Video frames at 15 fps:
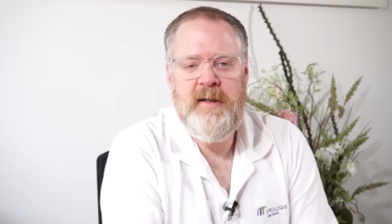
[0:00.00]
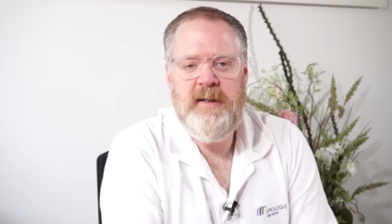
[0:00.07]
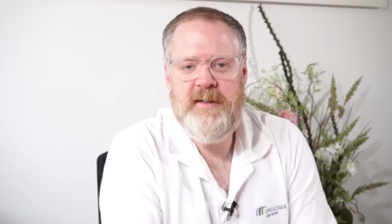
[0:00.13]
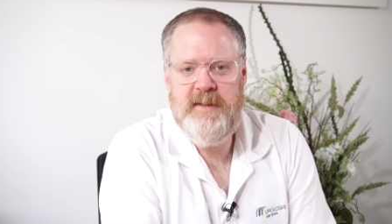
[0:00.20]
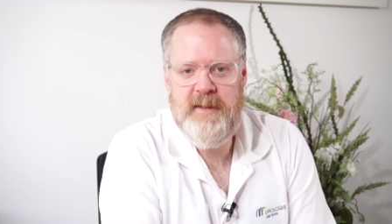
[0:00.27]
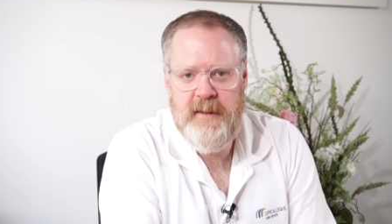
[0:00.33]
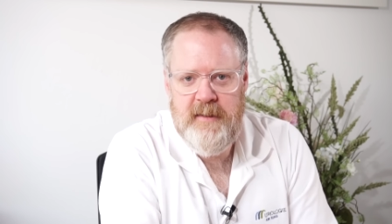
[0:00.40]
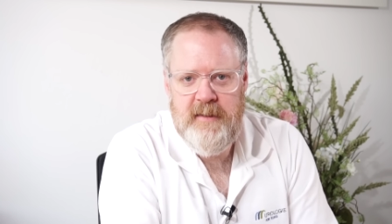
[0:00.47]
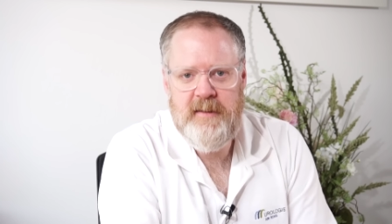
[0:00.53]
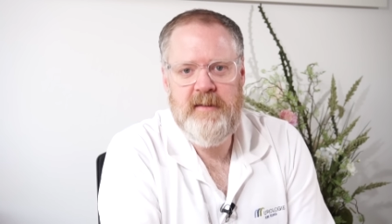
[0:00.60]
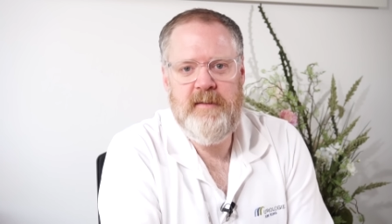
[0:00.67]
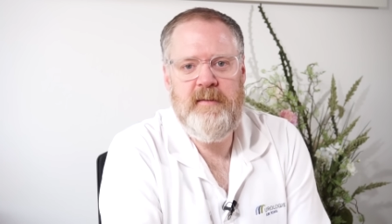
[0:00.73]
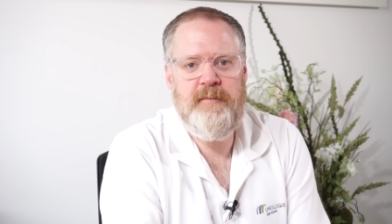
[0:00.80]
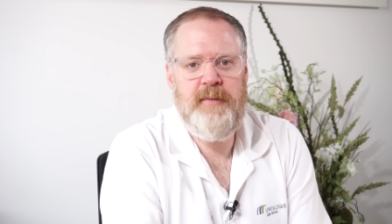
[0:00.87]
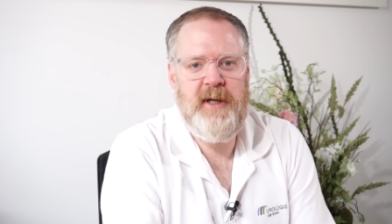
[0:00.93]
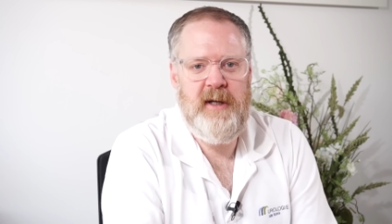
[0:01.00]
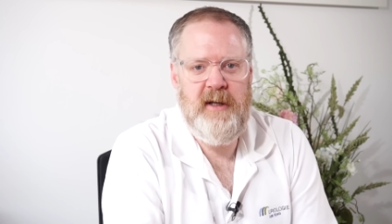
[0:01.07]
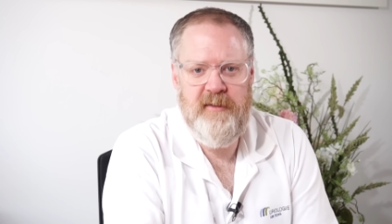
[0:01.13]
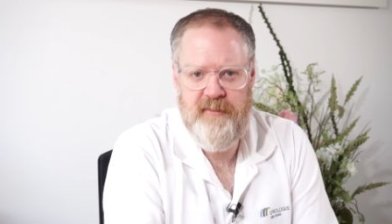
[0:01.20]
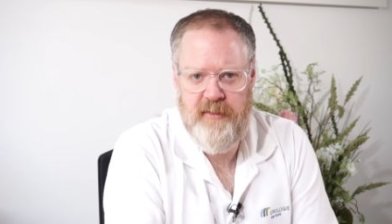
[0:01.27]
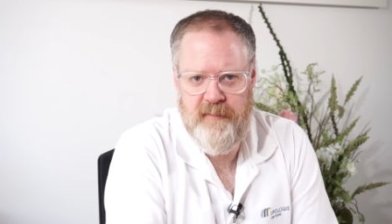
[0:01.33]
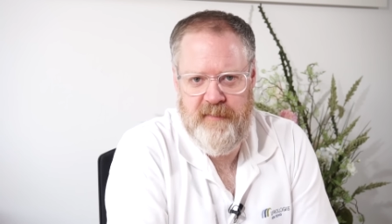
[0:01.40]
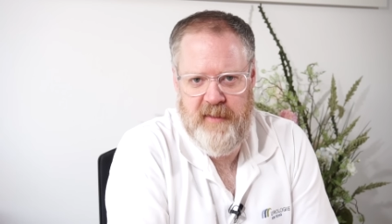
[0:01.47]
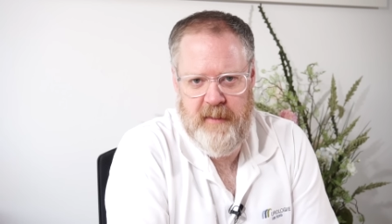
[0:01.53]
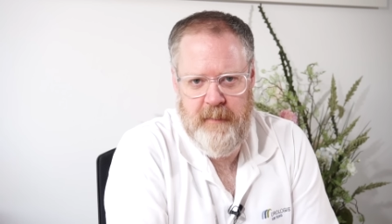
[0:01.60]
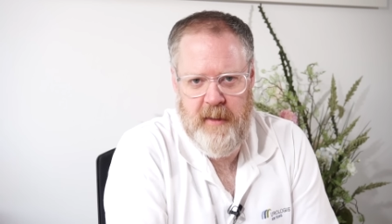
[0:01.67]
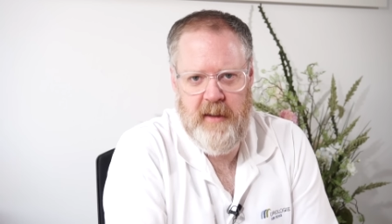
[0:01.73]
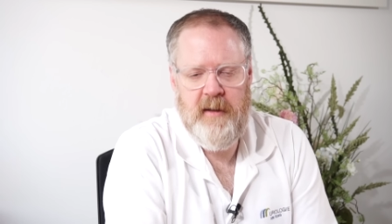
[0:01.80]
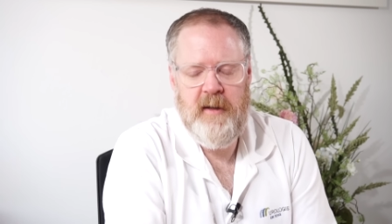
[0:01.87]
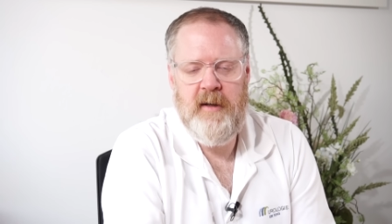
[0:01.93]
sind
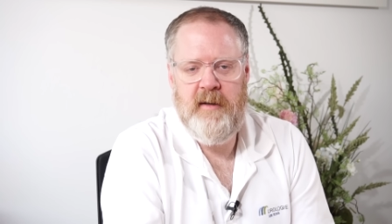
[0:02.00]
PDE5-Hämmer.